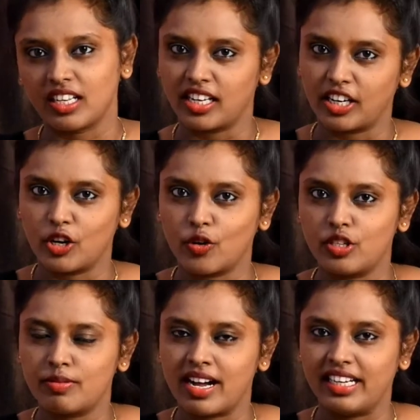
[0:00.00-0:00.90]
దాంట్లో
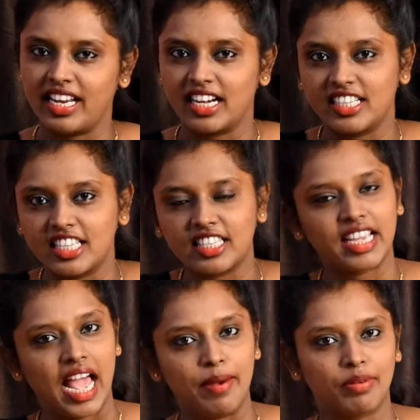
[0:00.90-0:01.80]
కొంచెం హనీ యాడ్ చేసి
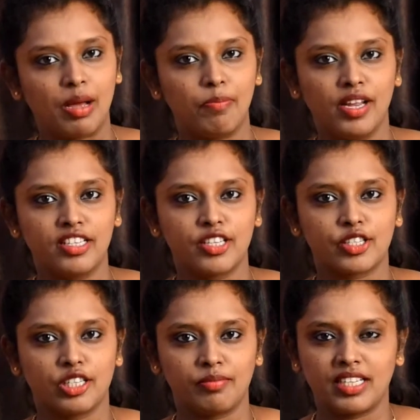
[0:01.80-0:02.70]
స్కాల్ప్కి అప్లై
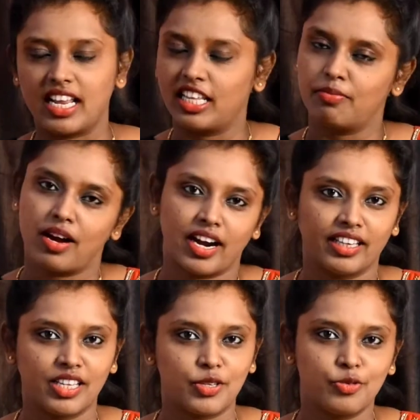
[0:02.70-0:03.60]
చేసుకున్నాం కానీ అది
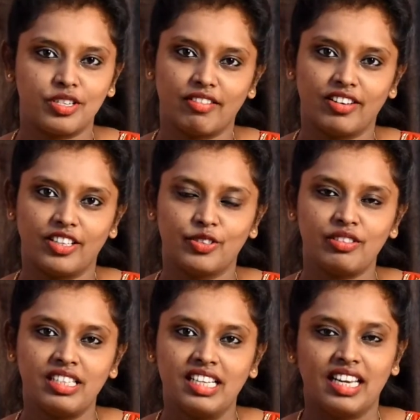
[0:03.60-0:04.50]
మాకైతే సూట్ అవ్వలేదు
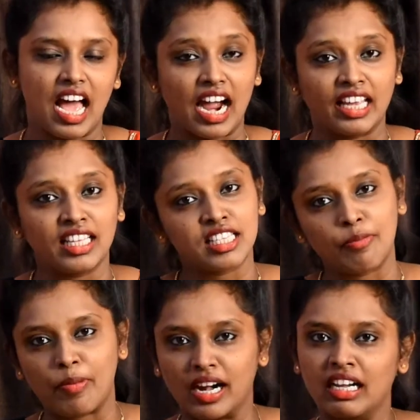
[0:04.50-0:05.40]
నాకైతే అసలు
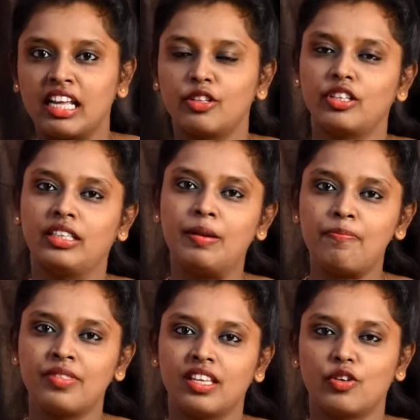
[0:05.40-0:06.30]
పడలేదు అది
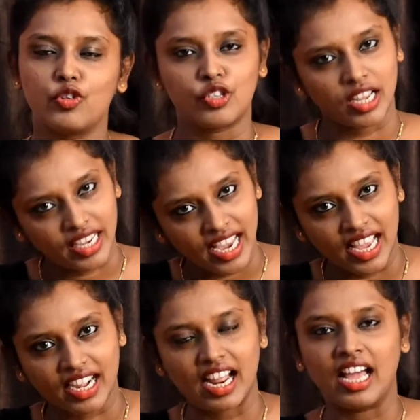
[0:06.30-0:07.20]
కొంచెం నాకు
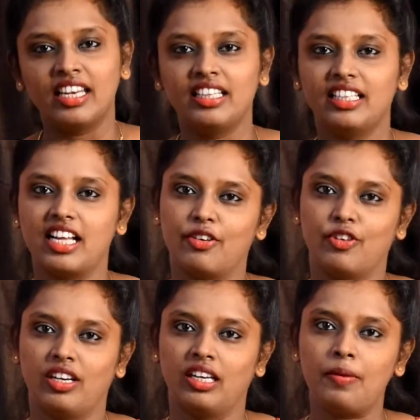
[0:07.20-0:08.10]
హెయిర్ రాలింది
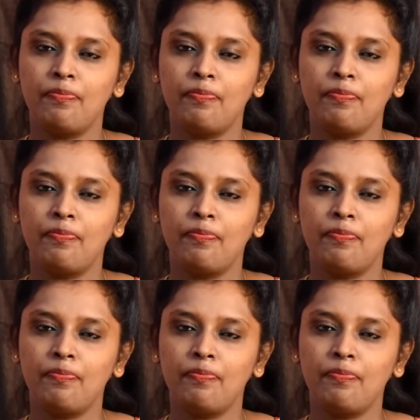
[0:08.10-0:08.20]
దానివల్ల